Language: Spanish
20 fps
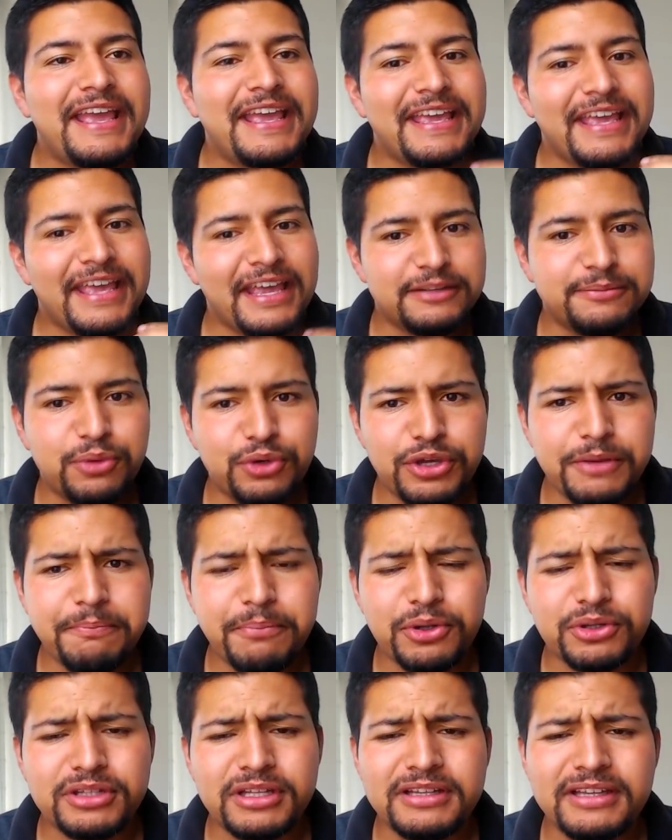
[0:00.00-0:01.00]
y es muy
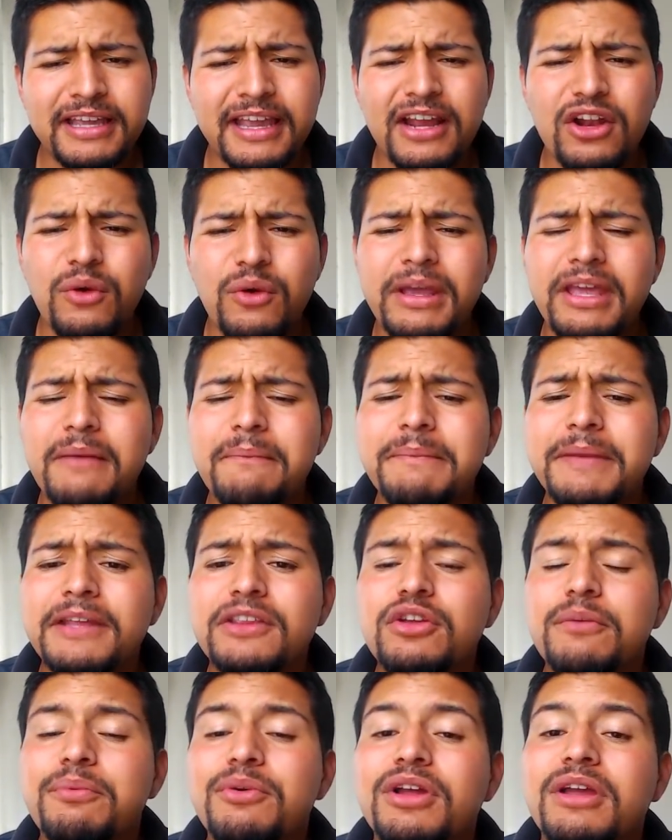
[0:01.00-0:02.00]
importante que lo vayan
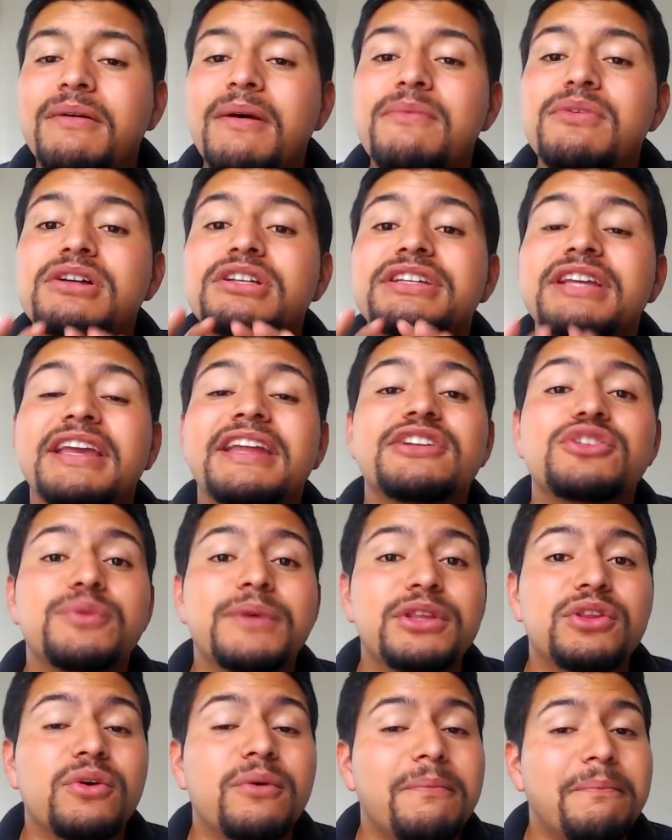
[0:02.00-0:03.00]
viendo porque vamos a seguir
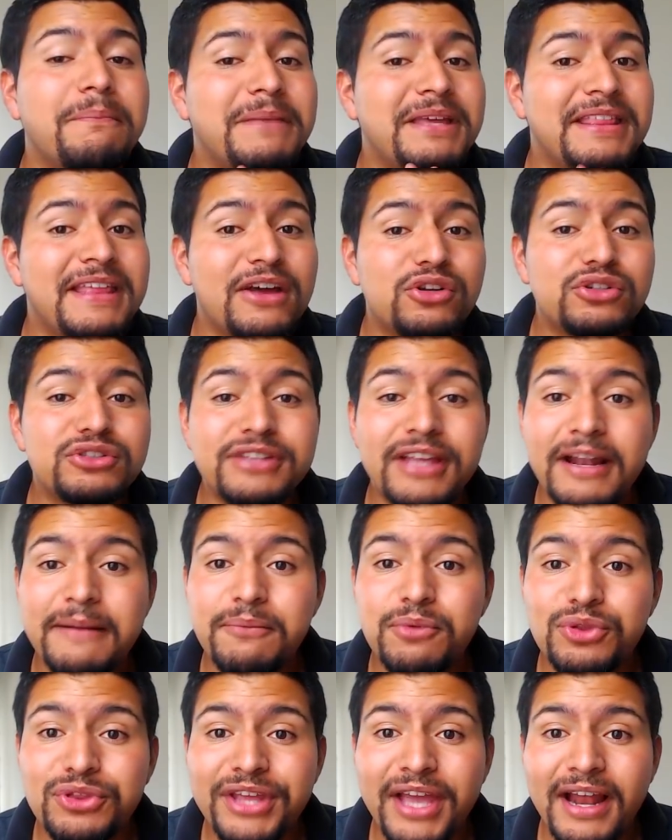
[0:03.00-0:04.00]
subiendo videos del
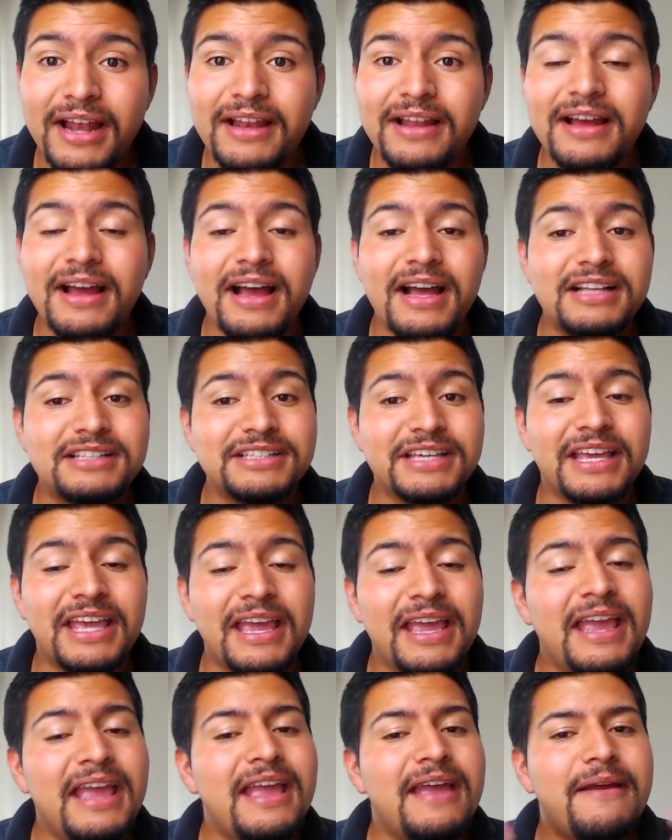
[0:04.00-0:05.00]
mundial. Así
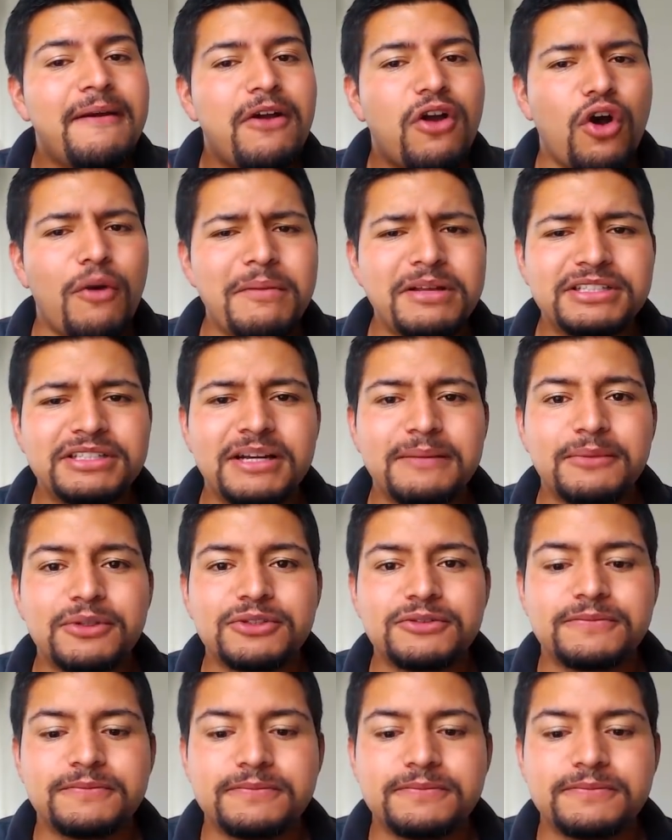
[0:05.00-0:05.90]
que comenzamos.